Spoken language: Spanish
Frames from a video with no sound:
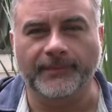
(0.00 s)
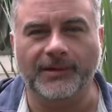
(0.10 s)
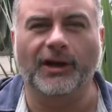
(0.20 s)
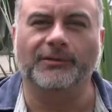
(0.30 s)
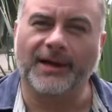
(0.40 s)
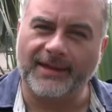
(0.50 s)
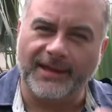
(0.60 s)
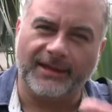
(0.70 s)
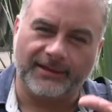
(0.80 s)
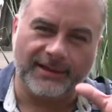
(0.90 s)
Yo les voy
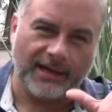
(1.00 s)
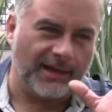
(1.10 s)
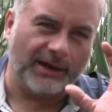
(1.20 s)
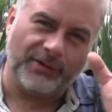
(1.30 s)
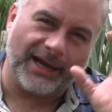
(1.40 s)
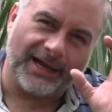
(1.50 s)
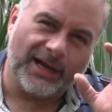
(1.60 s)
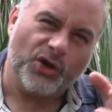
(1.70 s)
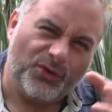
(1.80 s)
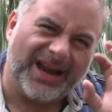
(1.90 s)
a dar una,
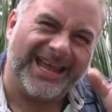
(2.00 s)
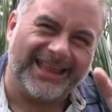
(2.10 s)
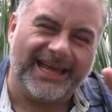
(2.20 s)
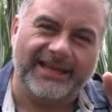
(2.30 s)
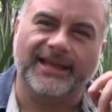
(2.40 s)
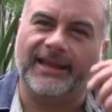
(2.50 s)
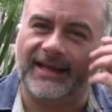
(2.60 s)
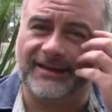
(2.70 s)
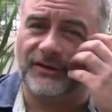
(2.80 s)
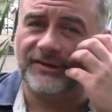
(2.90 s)
una ideita de
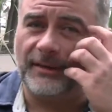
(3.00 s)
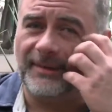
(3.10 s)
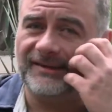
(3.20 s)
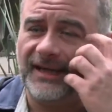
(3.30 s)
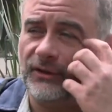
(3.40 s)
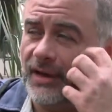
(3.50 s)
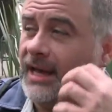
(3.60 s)
qué es lo que está pasando.